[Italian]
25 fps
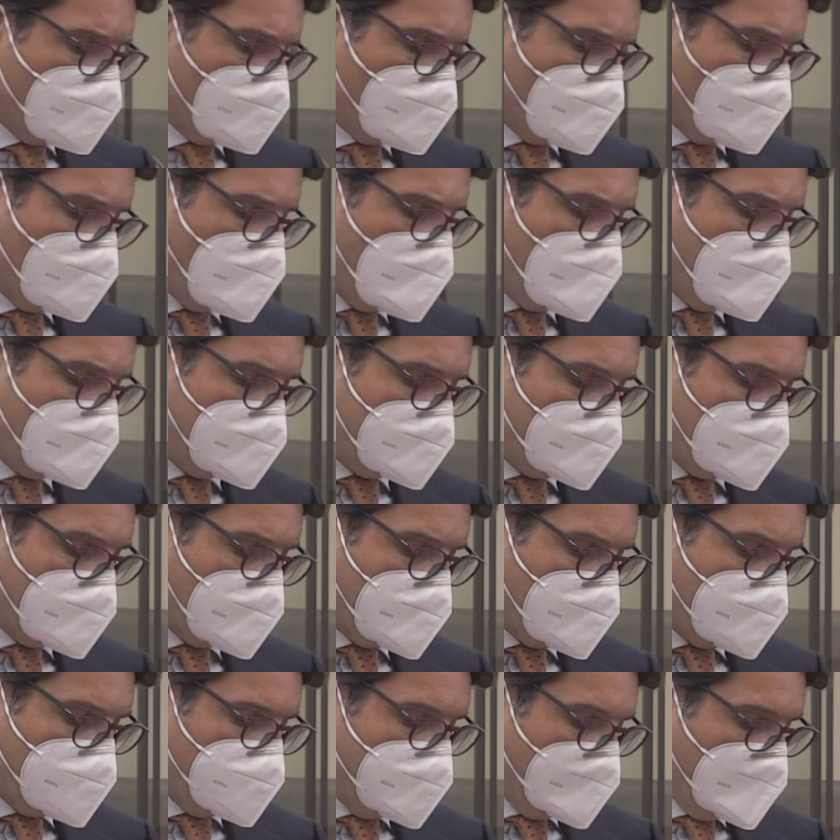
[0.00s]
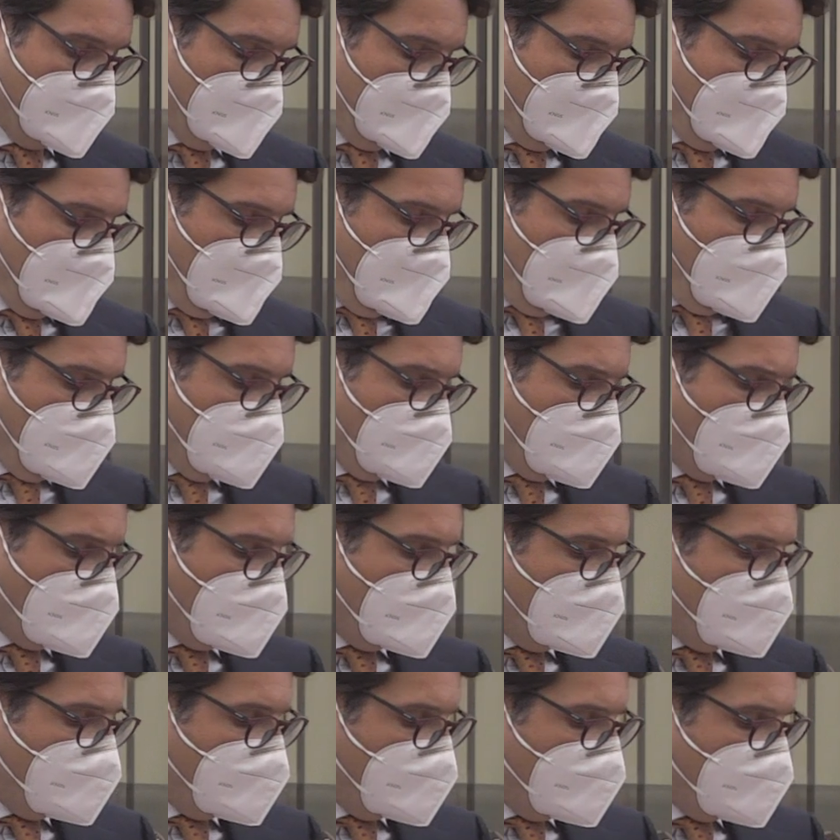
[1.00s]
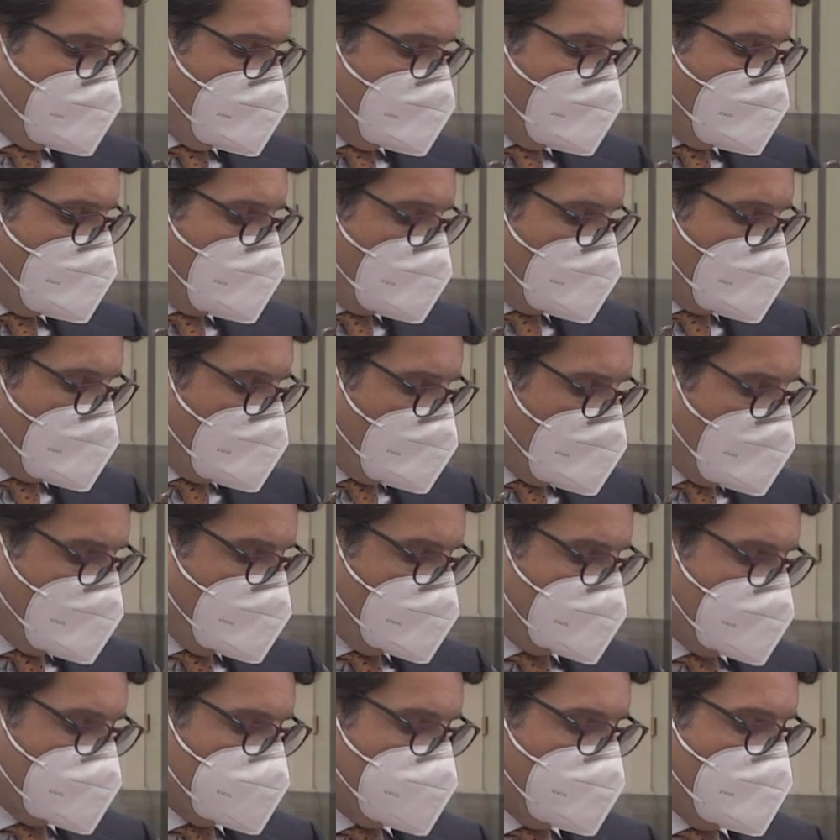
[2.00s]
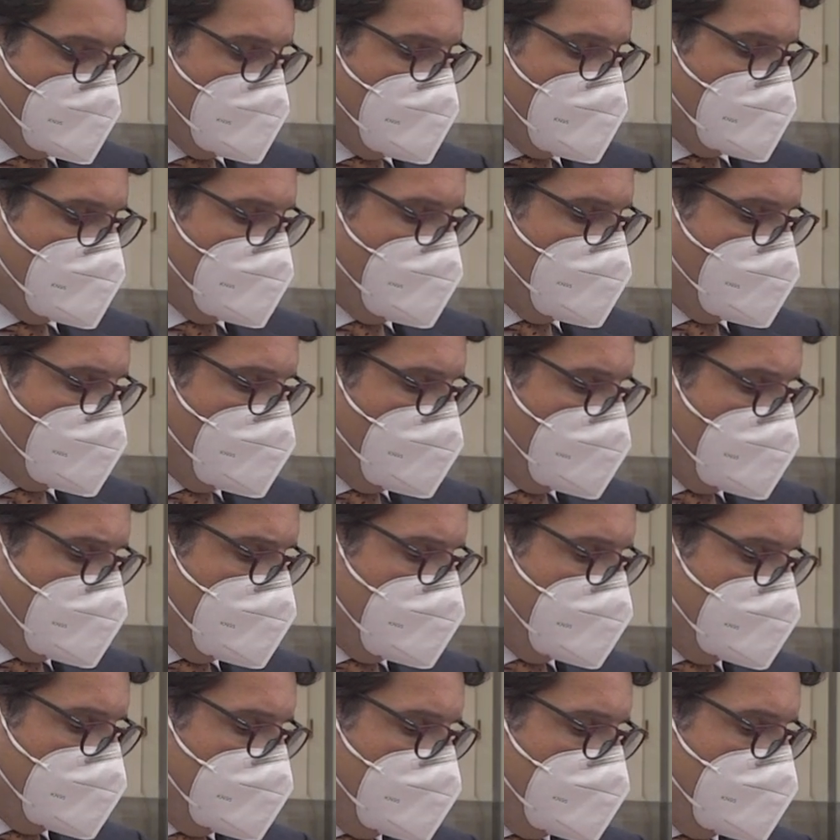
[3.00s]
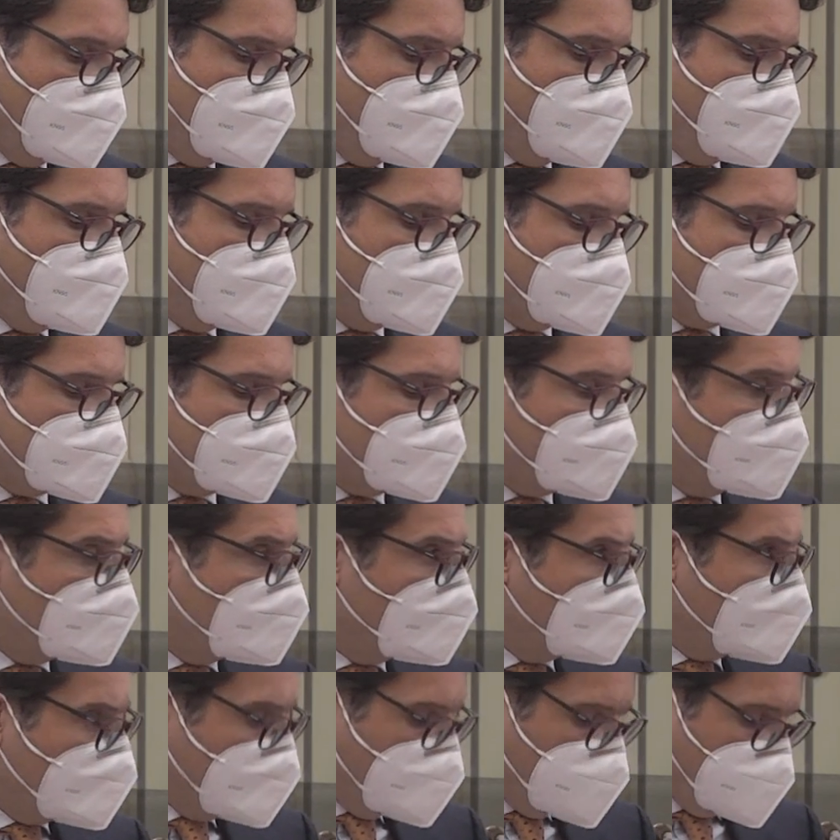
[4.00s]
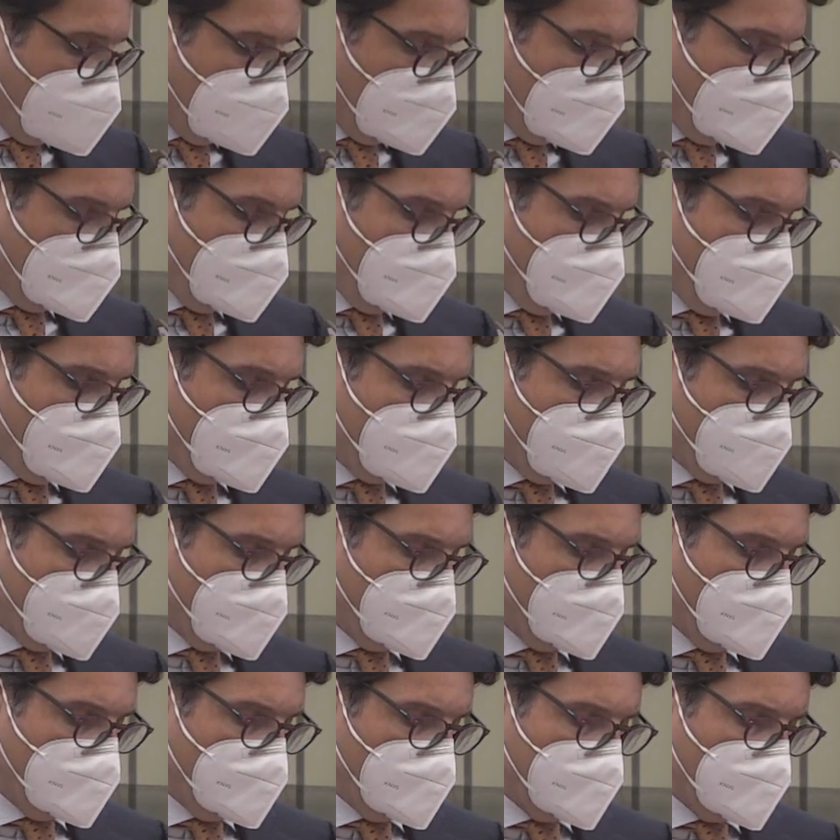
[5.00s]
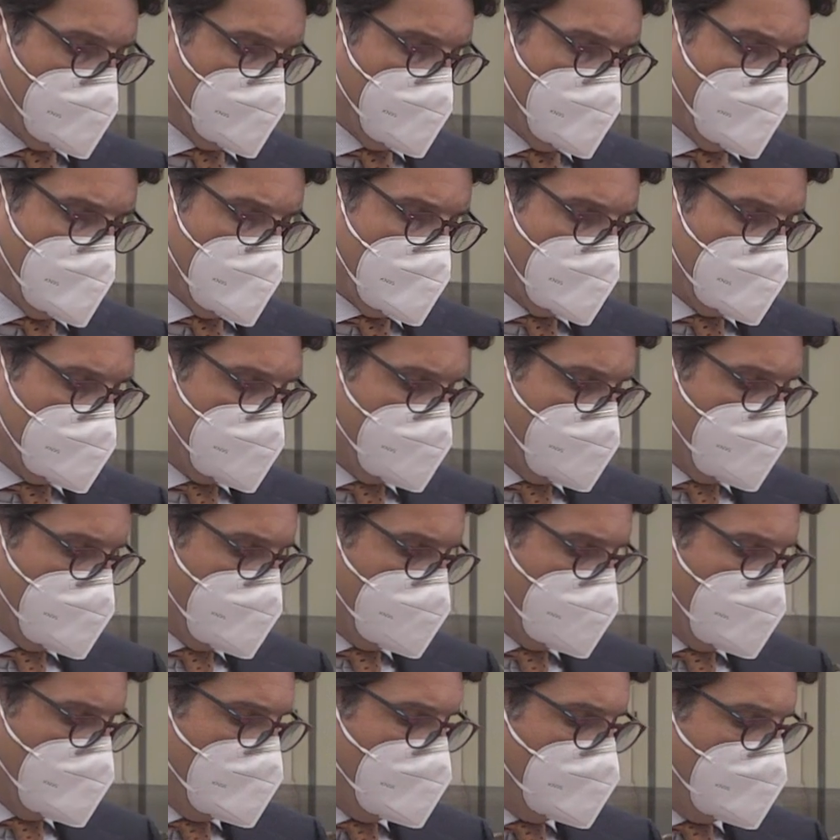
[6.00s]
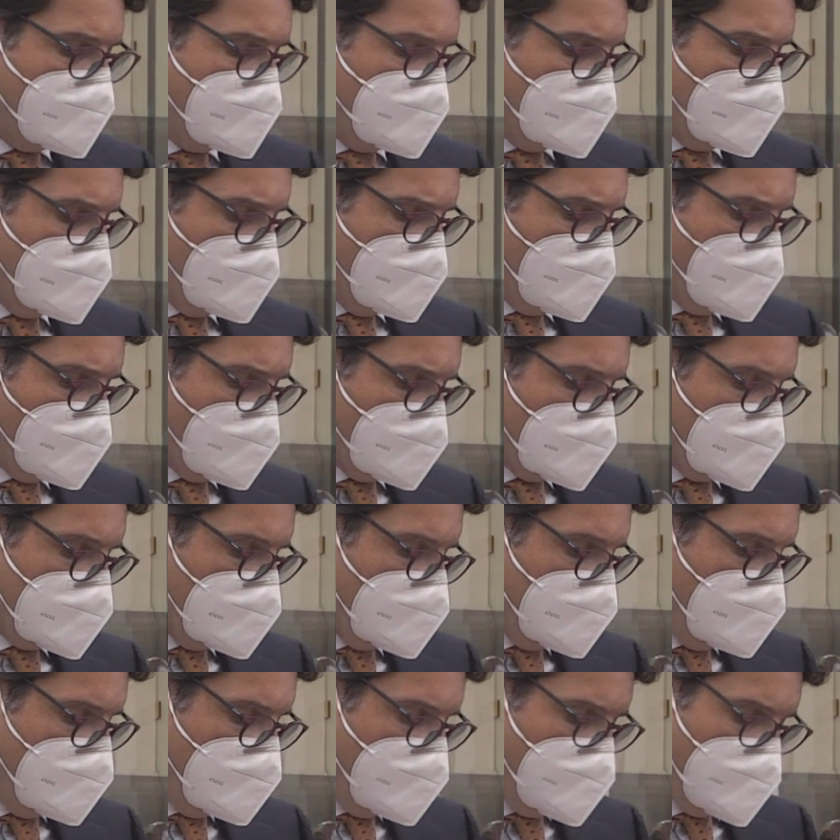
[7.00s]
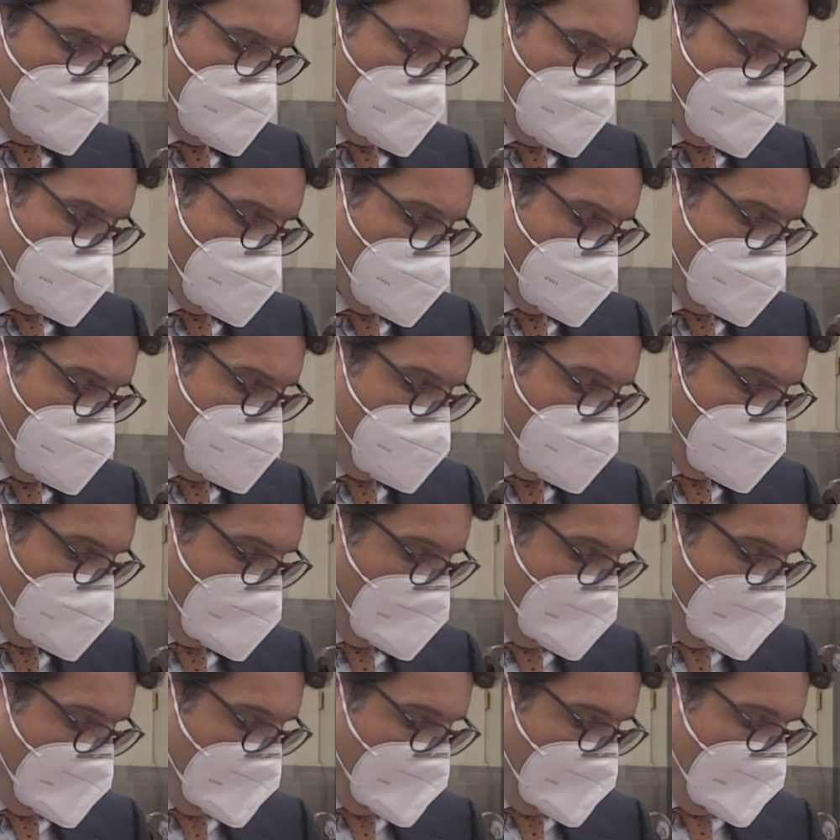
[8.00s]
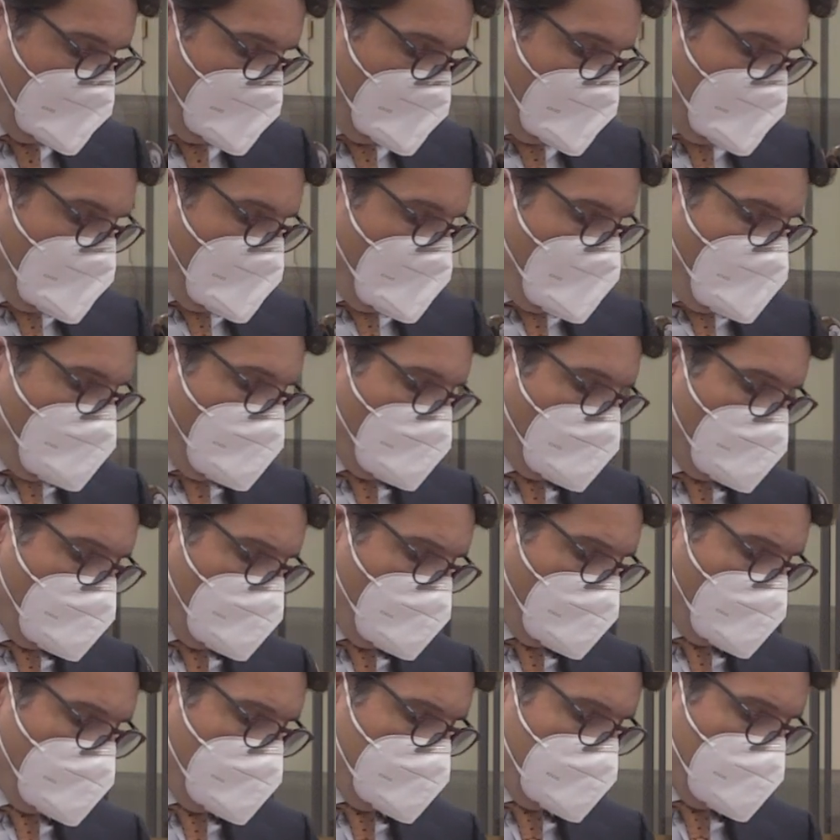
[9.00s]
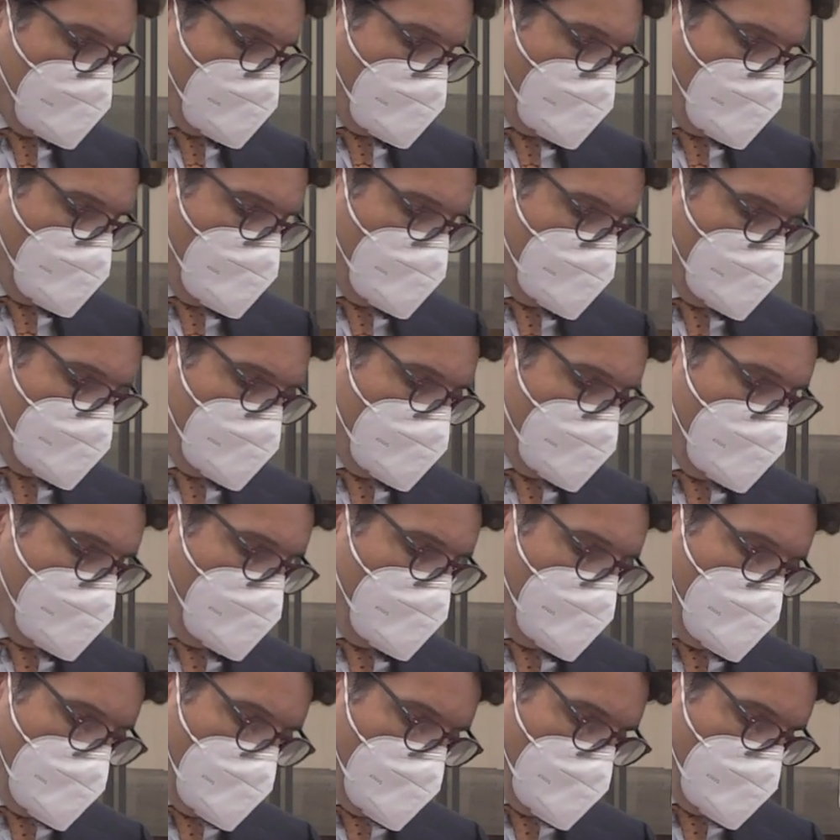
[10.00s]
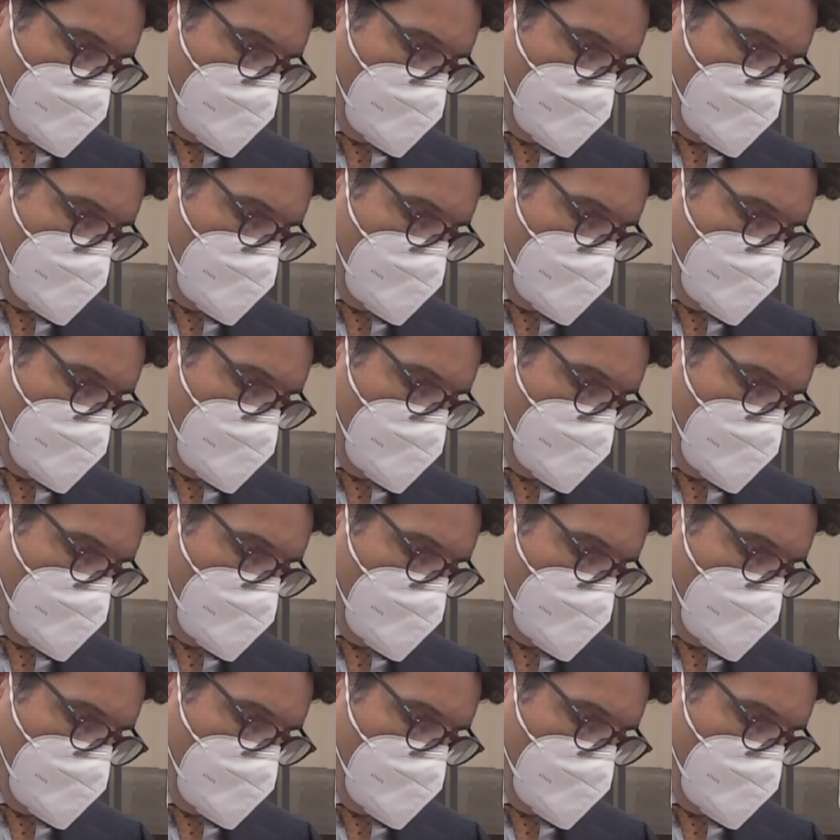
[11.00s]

che mira alla promozione e sostegno dei comuni nella realizzazione di iniziative di turismo accessibile e nell'adesione al progetto Bandiera Lilla.